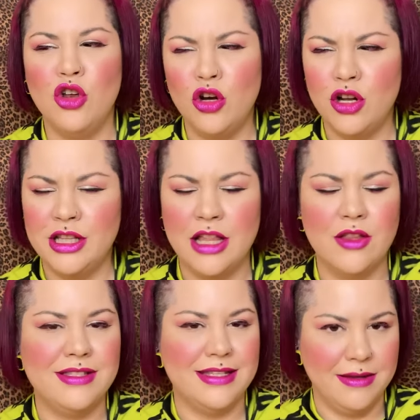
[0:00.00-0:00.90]
lo he notado
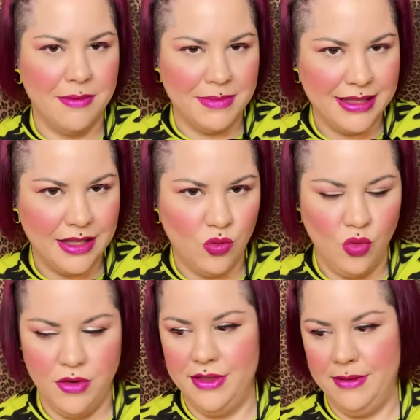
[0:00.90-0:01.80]
excesivamente
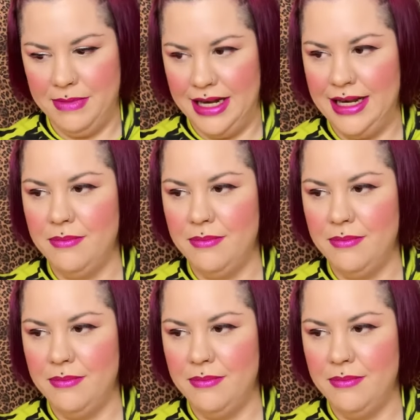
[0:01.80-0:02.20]
dulce, ¿vale?